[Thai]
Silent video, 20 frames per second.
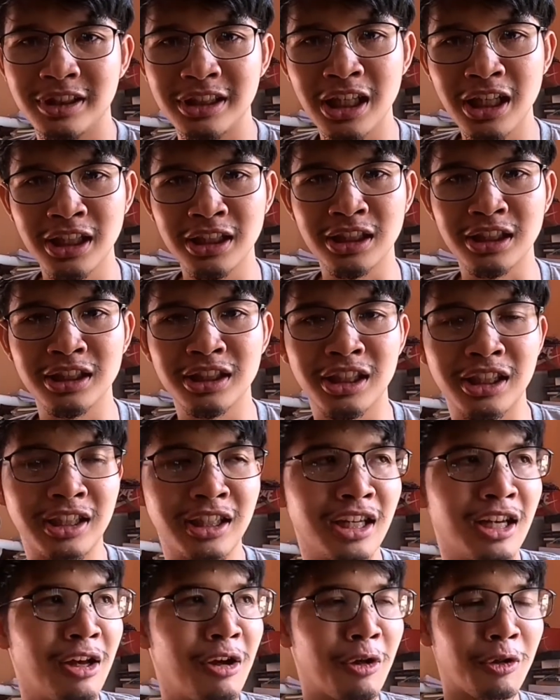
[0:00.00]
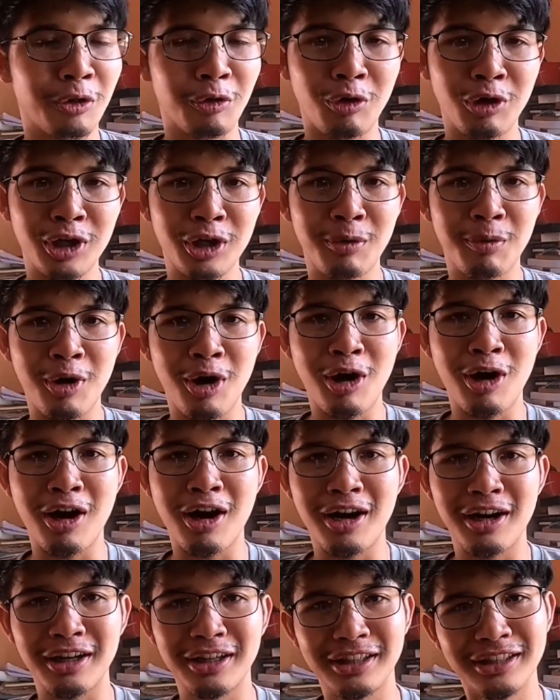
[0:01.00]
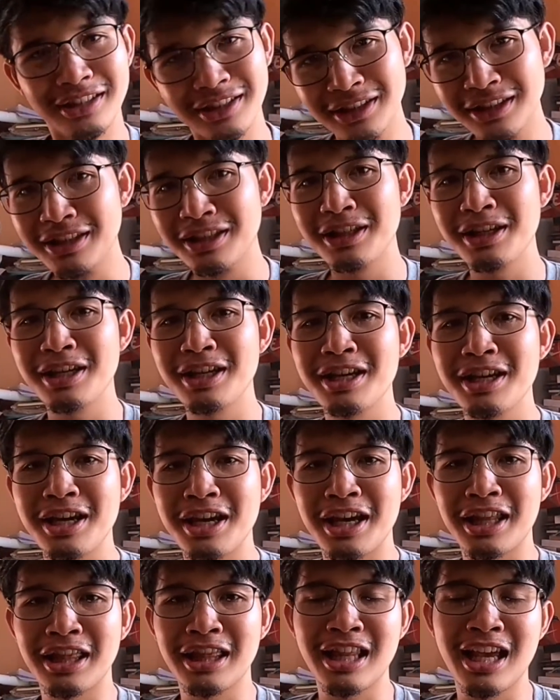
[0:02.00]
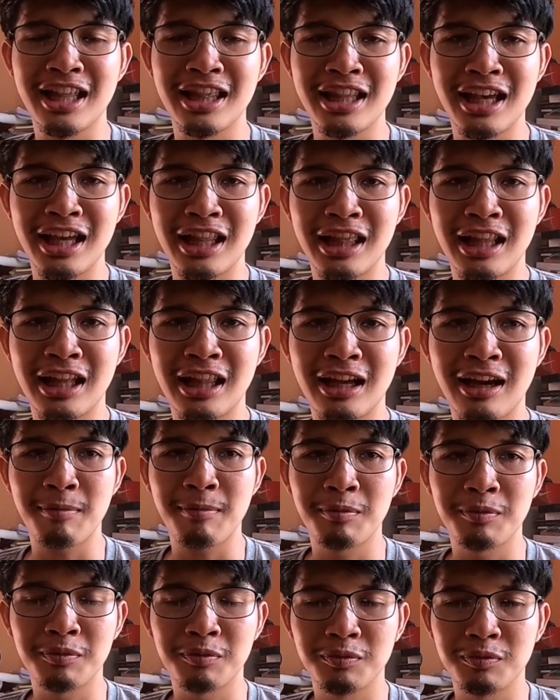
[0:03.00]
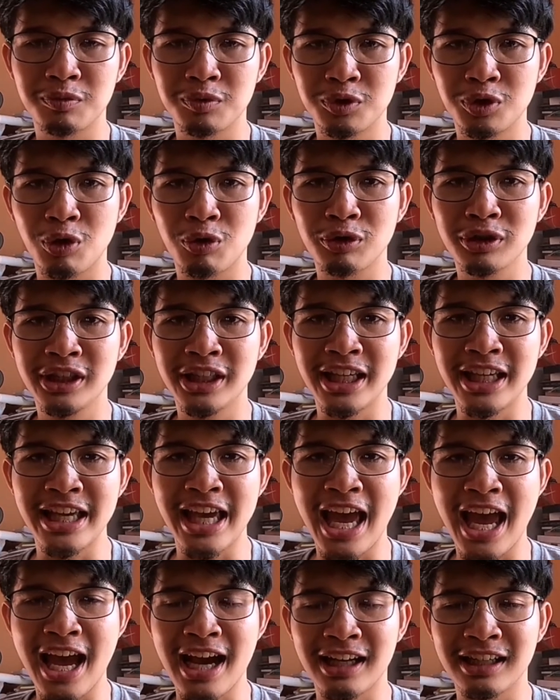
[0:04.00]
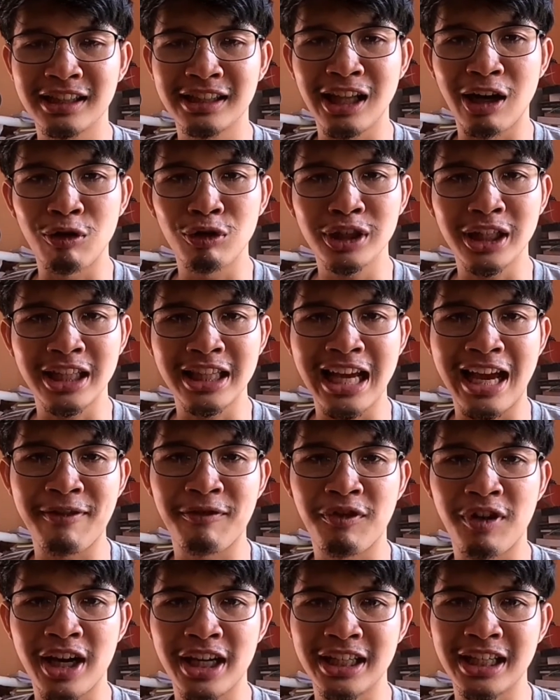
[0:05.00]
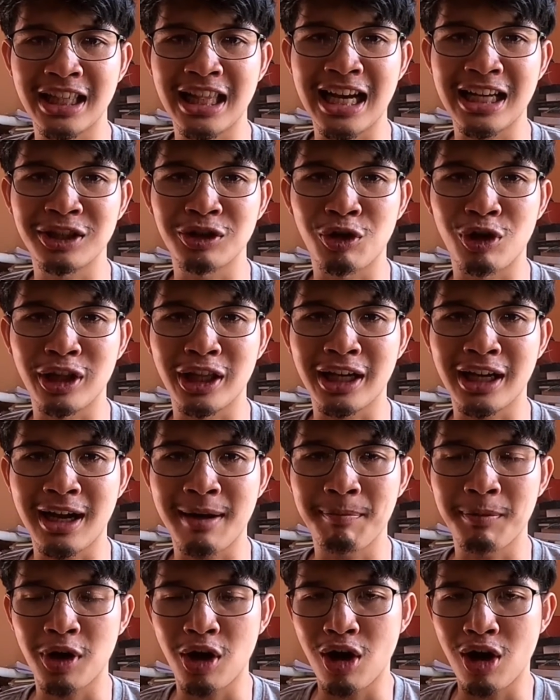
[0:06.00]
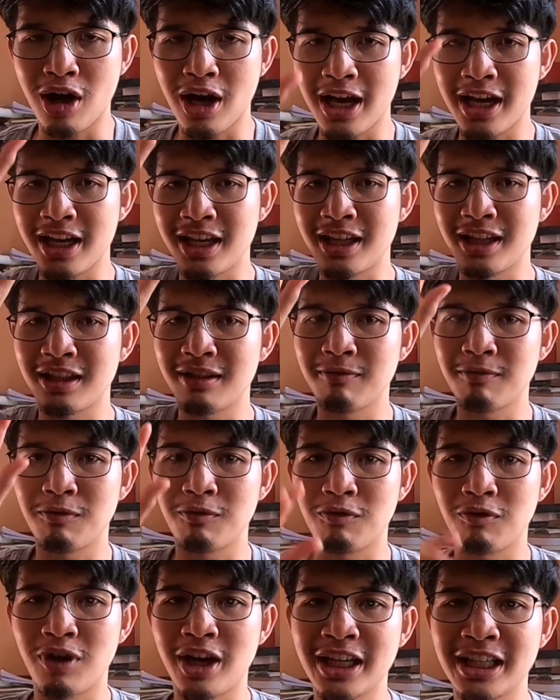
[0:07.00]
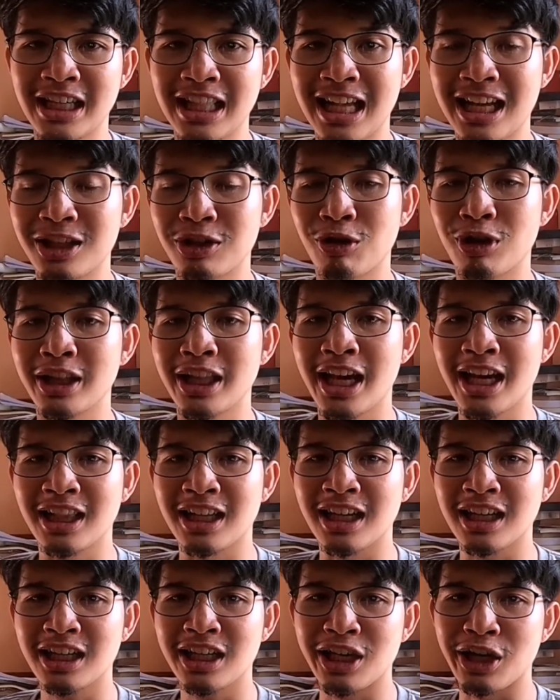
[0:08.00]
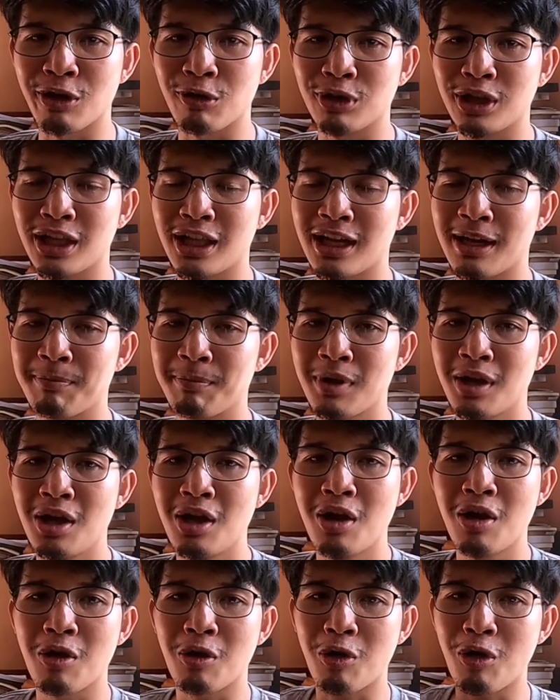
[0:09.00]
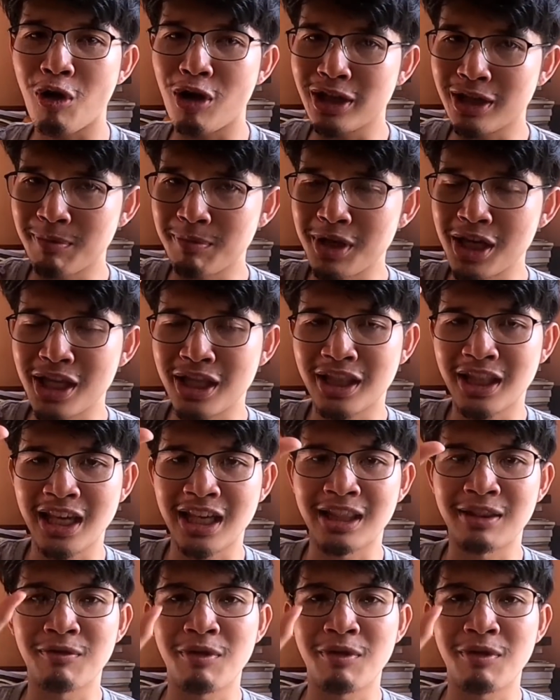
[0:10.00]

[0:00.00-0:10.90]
เยอะจริงๆโดยเฉพาะที่เห็นเด่นๆรับ ตรงสี่แยกเสาสัญญาณไฟจราจรนะครับก็ไอไฟจราจรแดงเหลืองเขียวนะครับ ก็จะมีติด